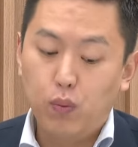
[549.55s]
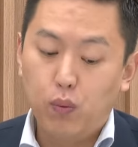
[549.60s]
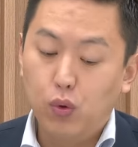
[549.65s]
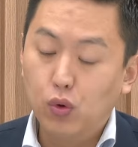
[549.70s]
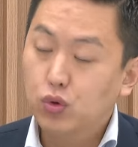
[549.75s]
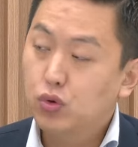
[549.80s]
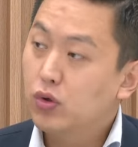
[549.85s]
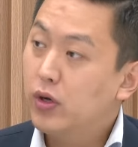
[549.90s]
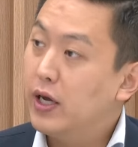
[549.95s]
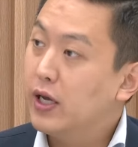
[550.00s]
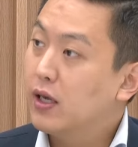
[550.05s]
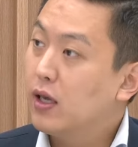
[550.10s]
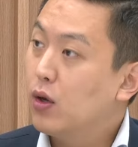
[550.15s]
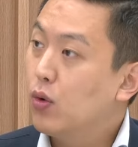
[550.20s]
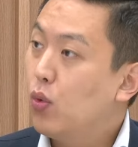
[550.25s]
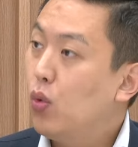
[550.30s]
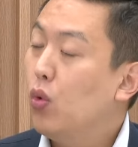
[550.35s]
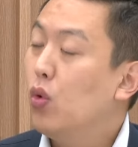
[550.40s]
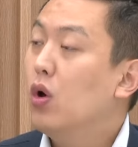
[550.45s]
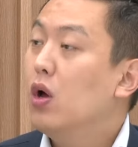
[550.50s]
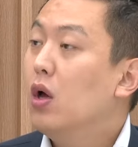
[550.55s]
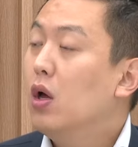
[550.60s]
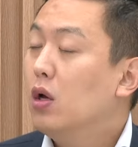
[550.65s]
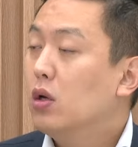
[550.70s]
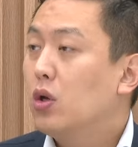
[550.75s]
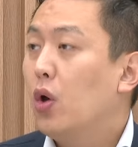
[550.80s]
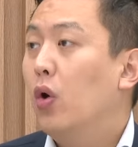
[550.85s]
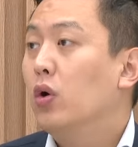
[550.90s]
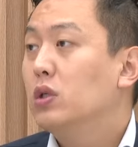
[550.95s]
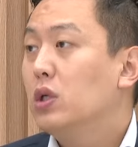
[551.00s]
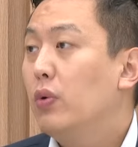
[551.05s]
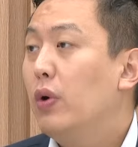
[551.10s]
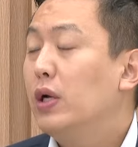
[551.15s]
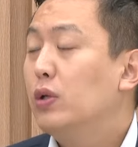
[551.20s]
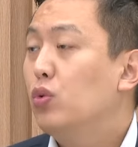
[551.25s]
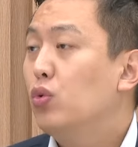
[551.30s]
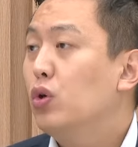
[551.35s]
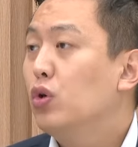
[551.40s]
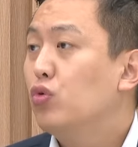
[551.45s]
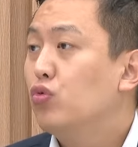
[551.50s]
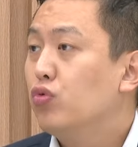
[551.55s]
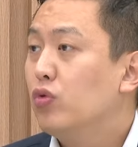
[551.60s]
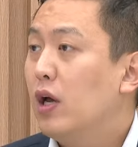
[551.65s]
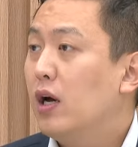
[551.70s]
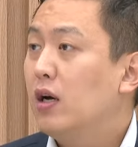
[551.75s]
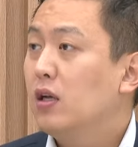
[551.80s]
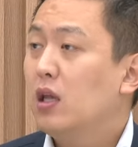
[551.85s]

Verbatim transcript: 볼 수가 있겠고 경제활동이 둔화가